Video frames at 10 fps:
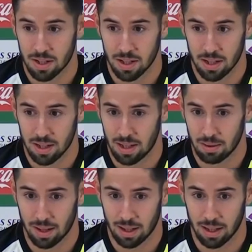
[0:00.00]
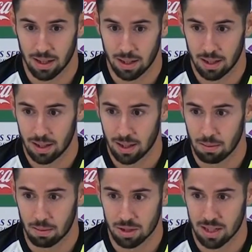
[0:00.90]
eh, y la verdad que, que,
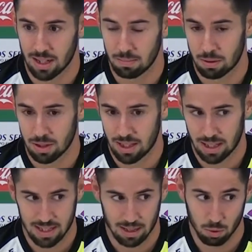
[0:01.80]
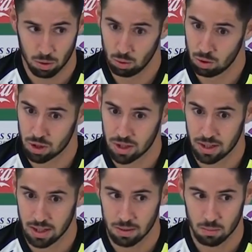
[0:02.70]
vamos, a estar, vamos a tener que estar muy juntos
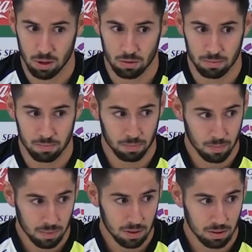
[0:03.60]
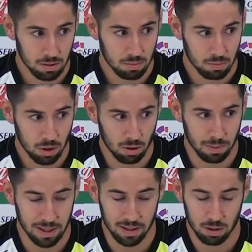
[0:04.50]
y, muy, con, muy
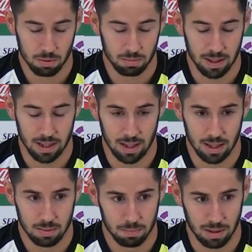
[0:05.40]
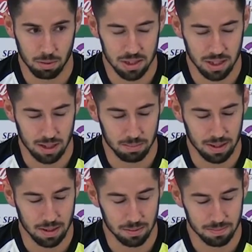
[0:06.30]
compenetrados pues, para, para poder sacar el
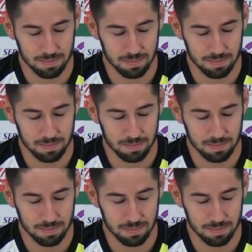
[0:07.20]
partido.